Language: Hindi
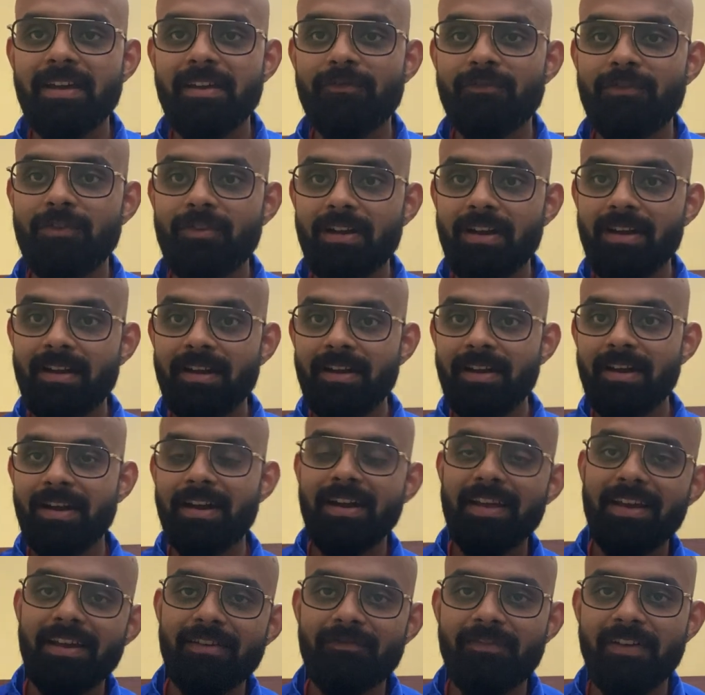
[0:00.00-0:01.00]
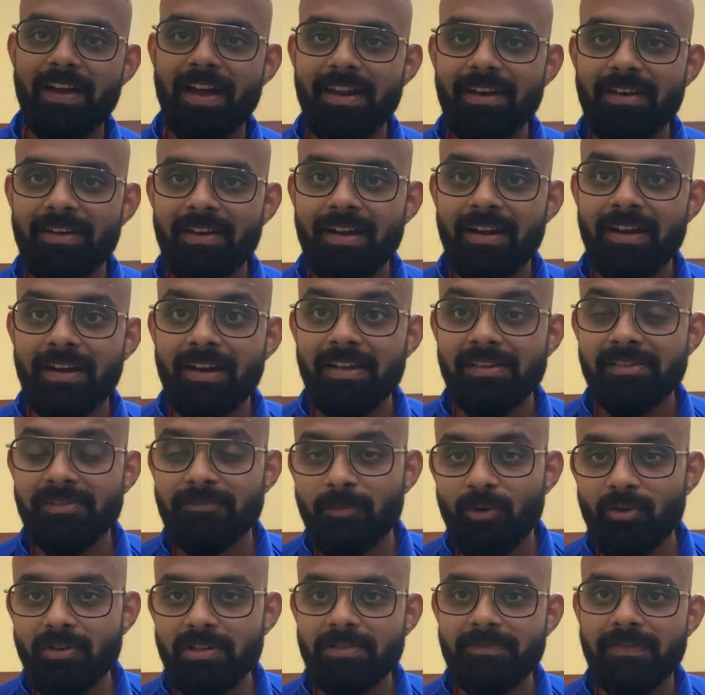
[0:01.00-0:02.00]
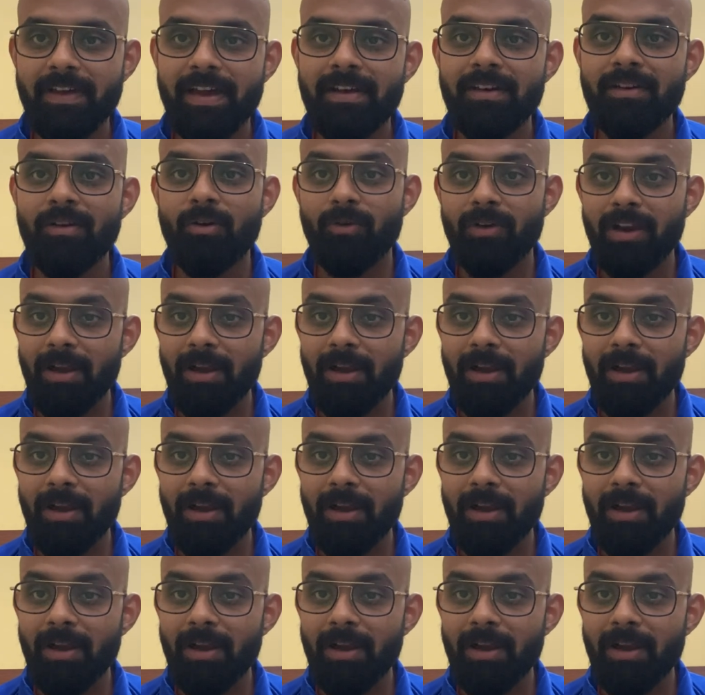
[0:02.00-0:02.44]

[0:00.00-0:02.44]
इफ़ यूर अ इंडियन फैन इंडियन स्पोर्ट्स फैन